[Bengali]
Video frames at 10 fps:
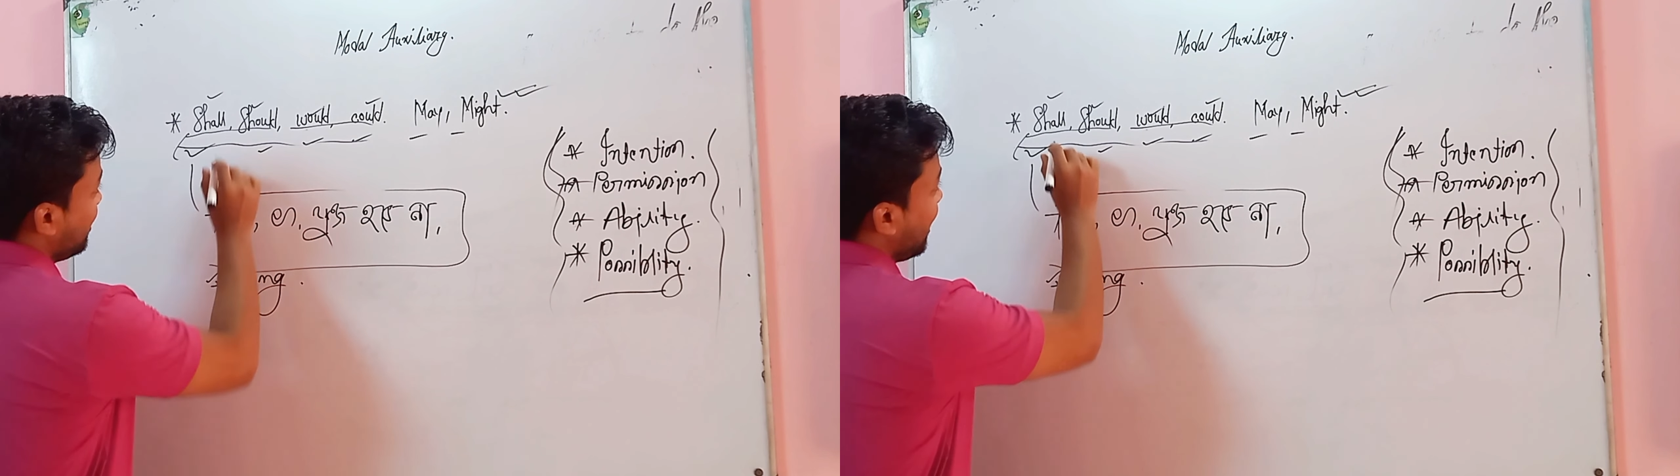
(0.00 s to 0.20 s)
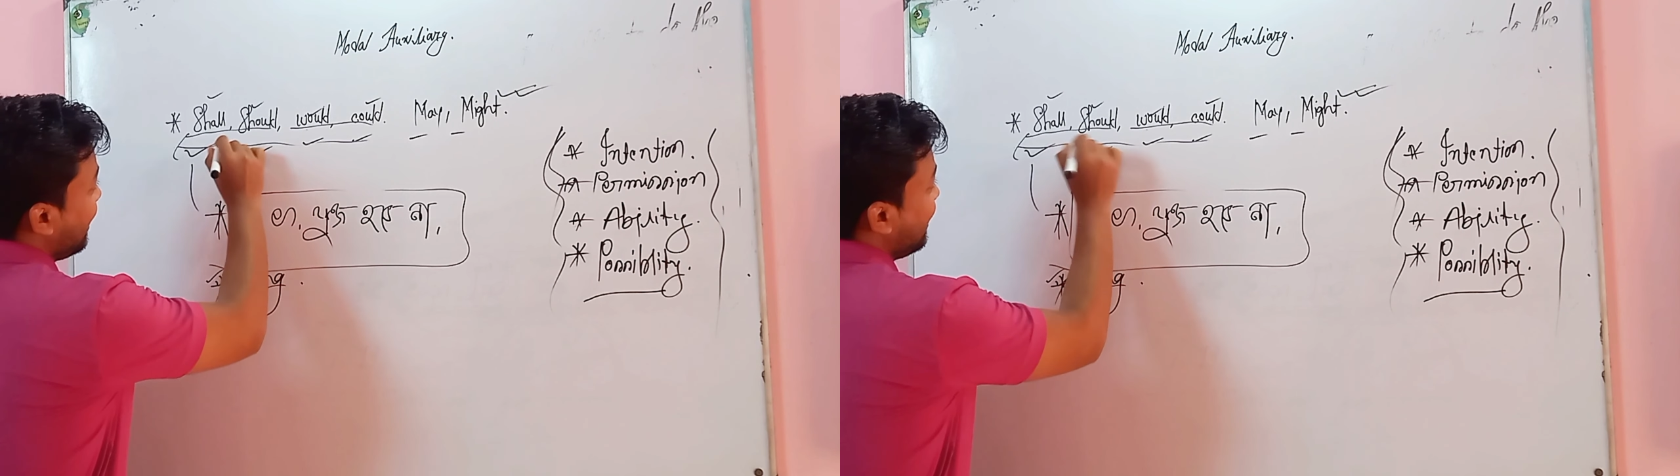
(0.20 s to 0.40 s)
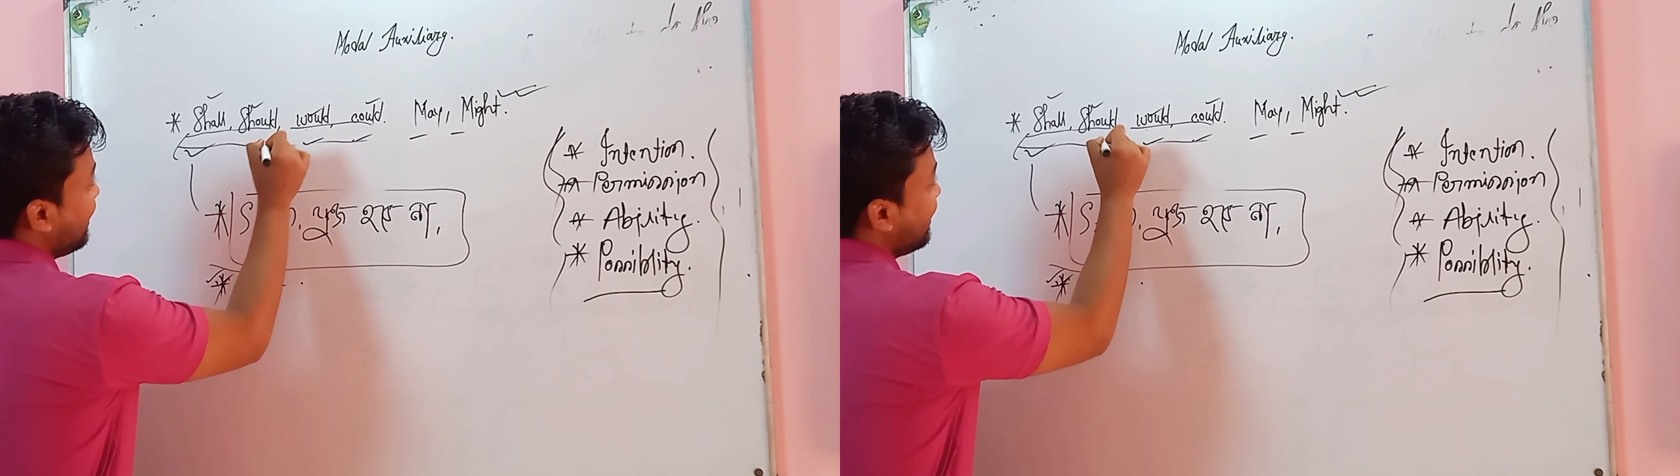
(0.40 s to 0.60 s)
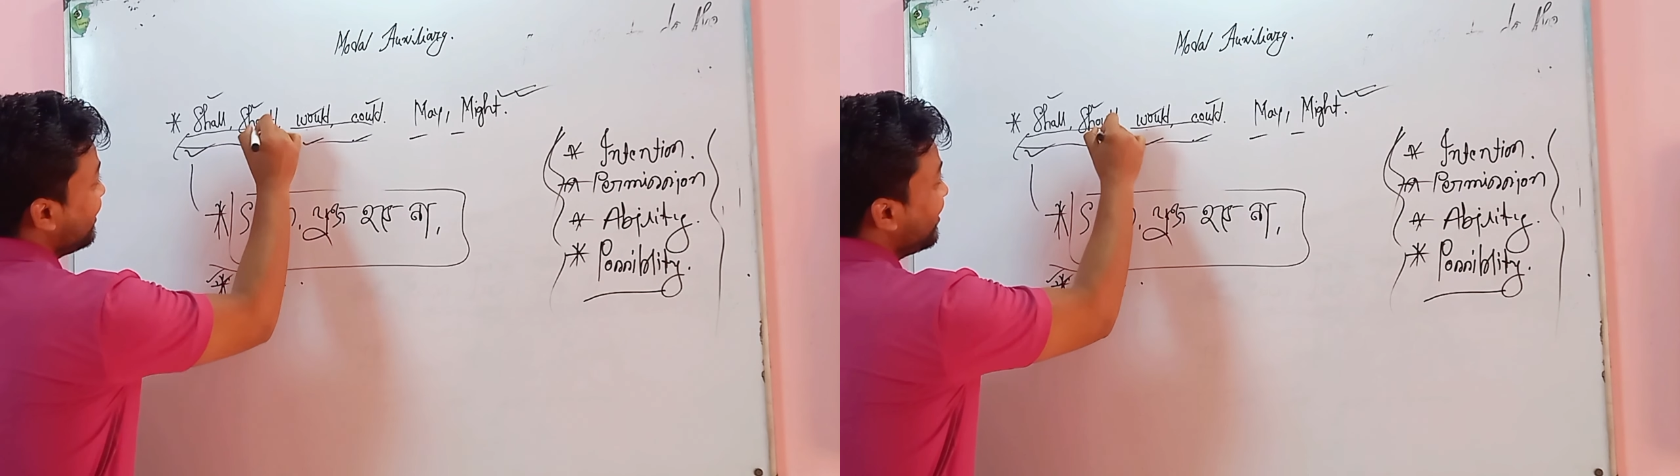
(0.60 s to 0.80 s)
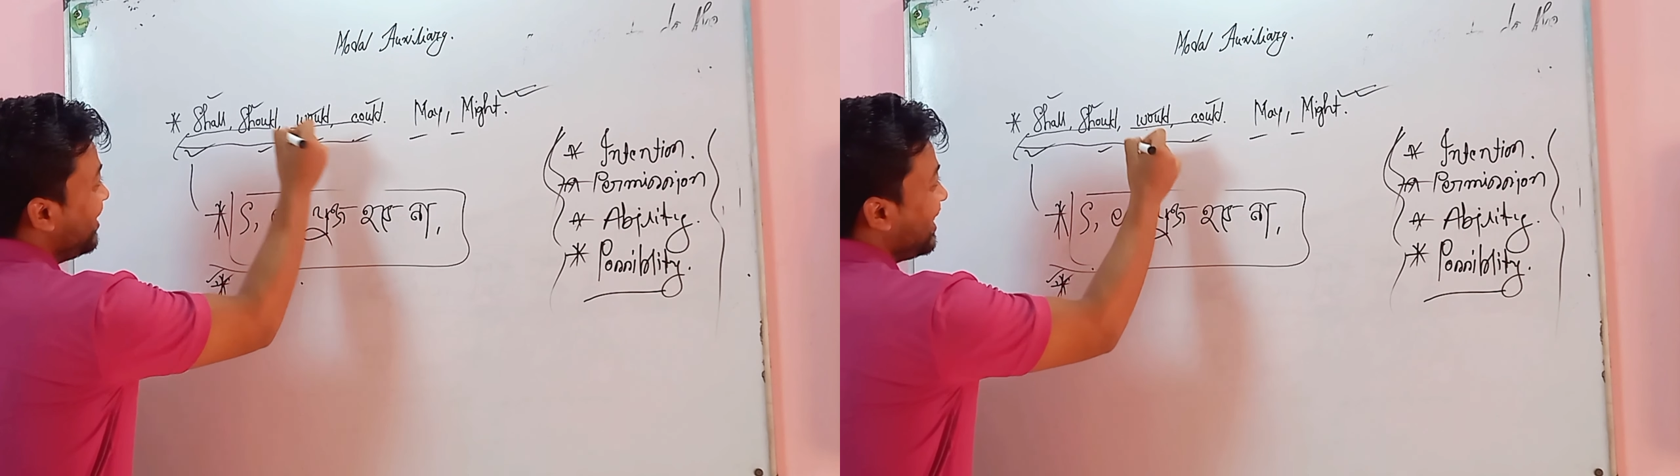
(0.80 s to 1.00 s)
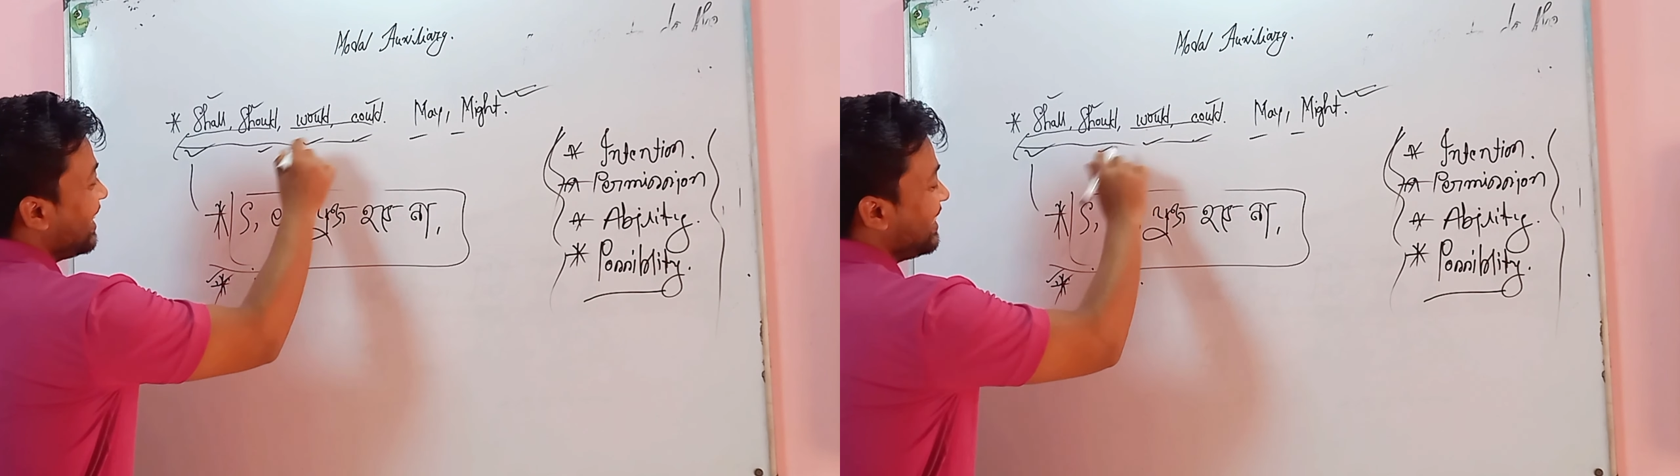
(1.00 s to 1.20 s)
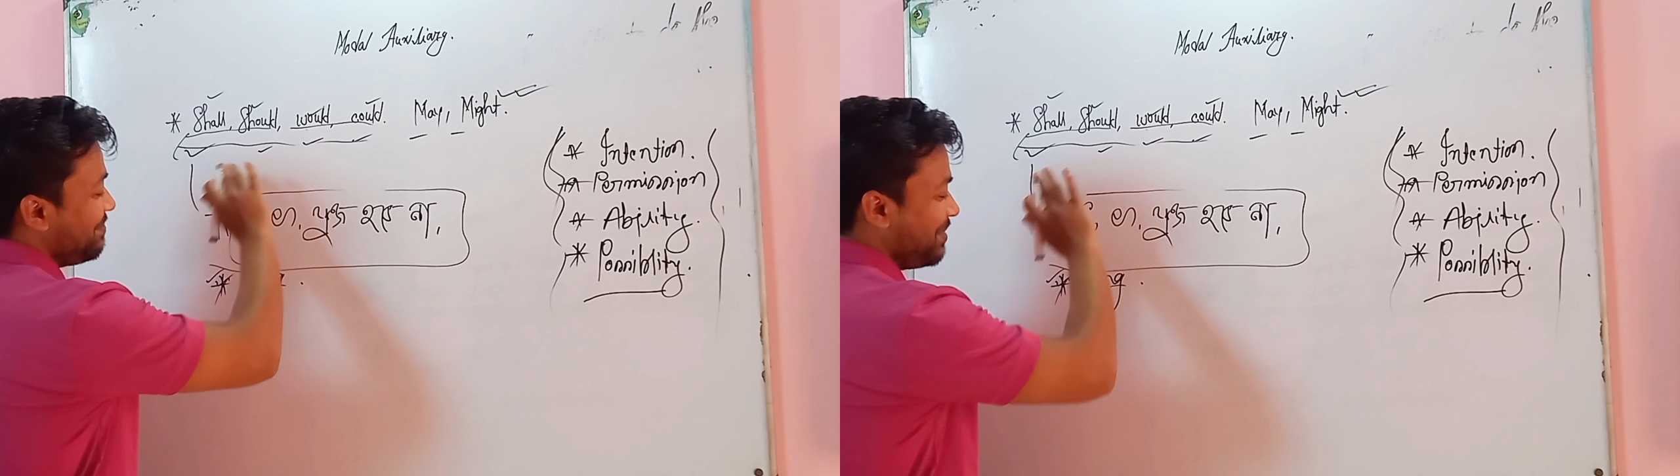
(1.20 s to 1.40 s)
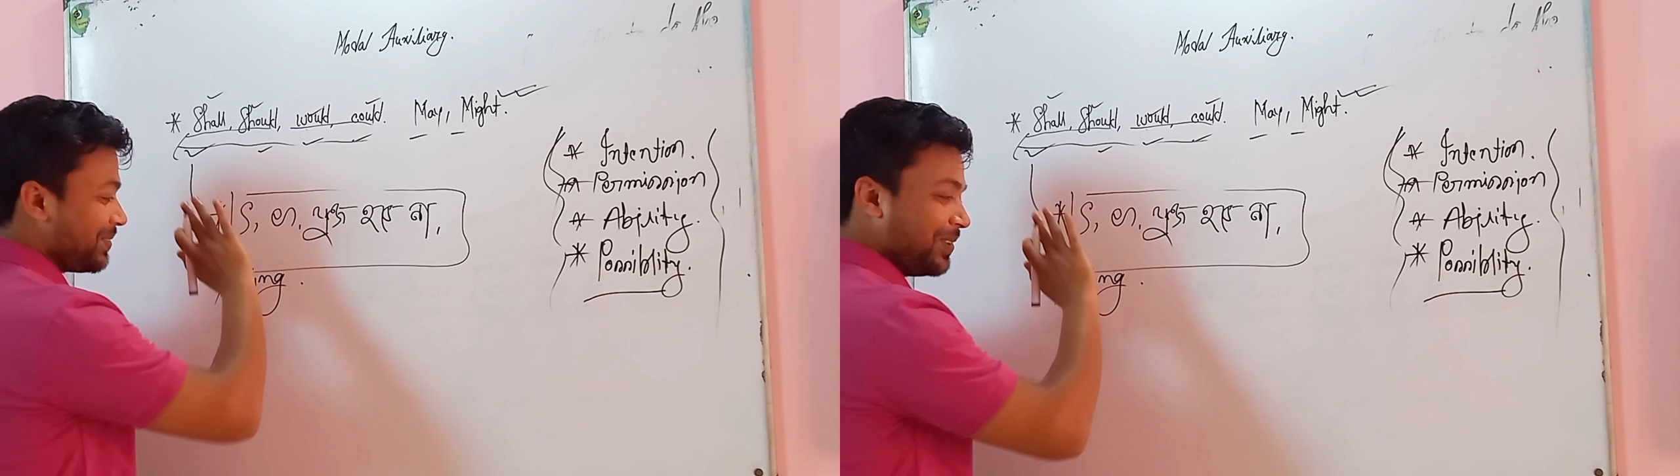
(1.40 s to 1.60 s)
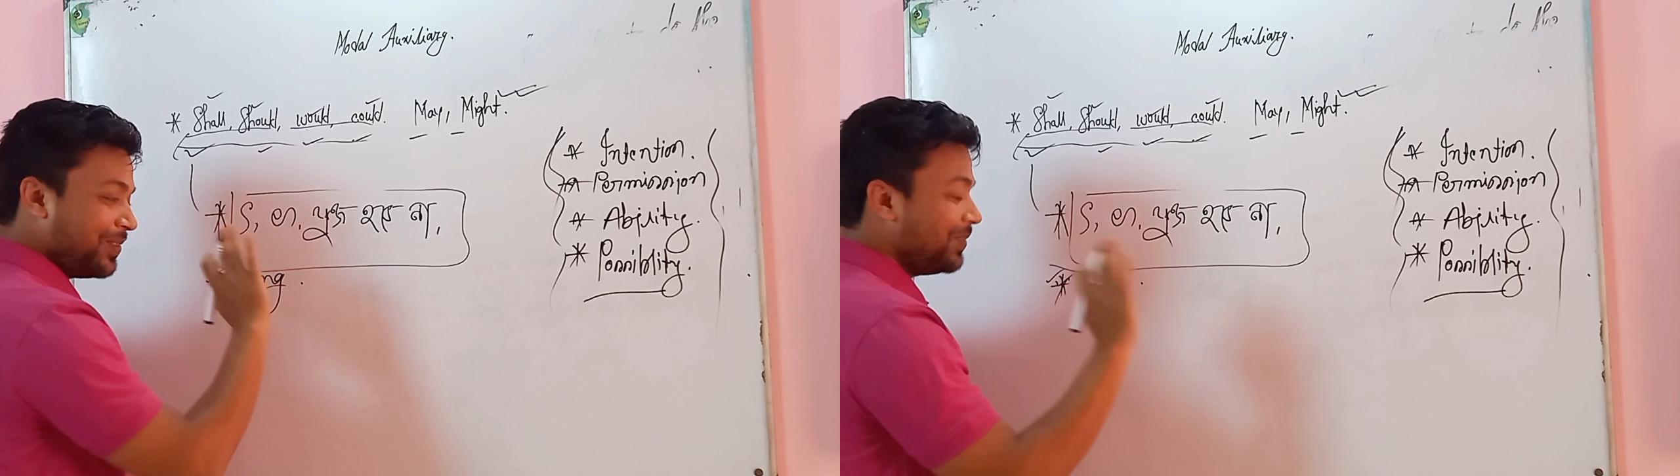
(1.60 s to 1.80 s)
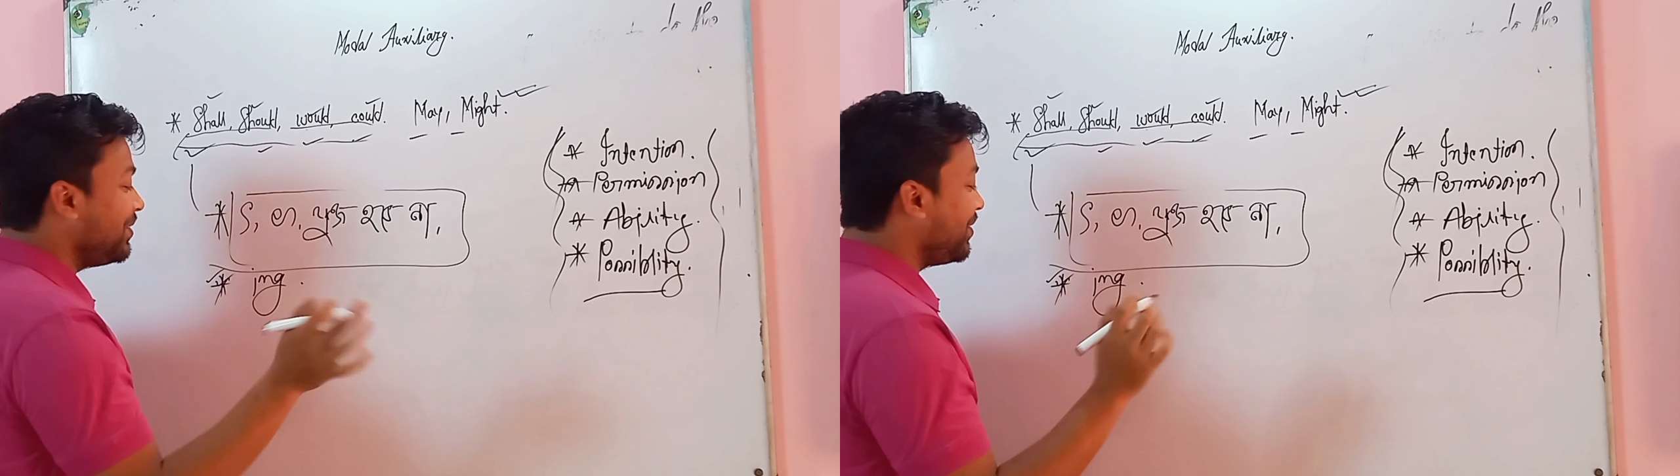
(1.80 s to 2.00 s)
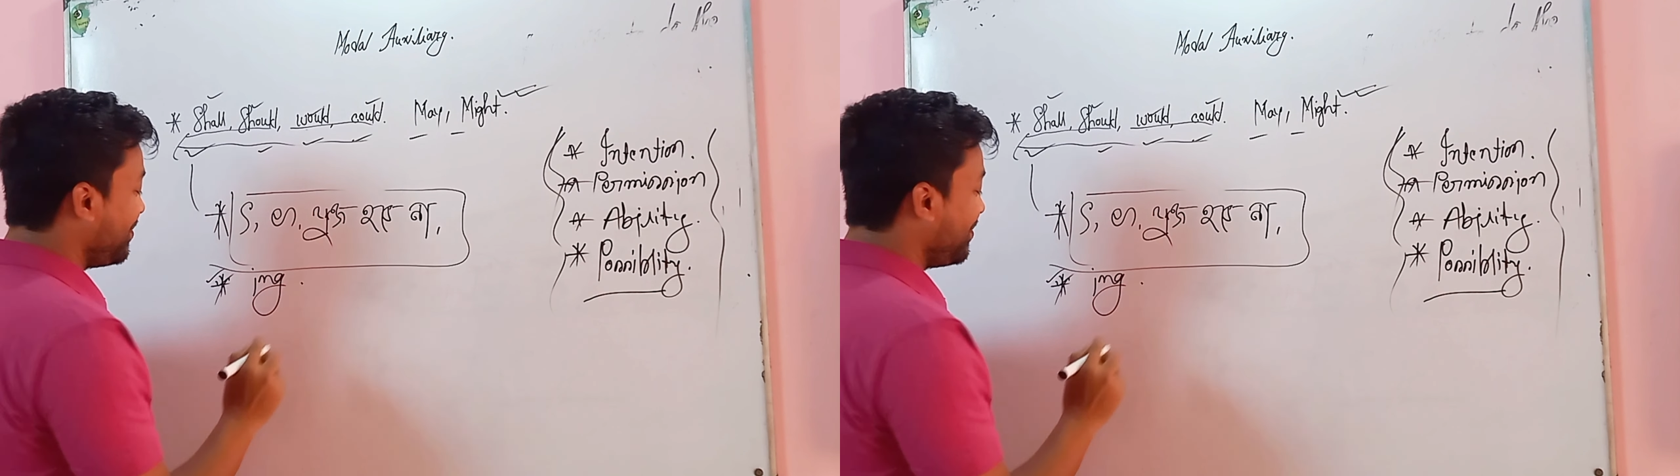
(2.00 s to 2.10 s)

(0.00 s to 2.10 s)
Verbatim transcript: শ্যালিং শুটিং এই টাইপের কখনোই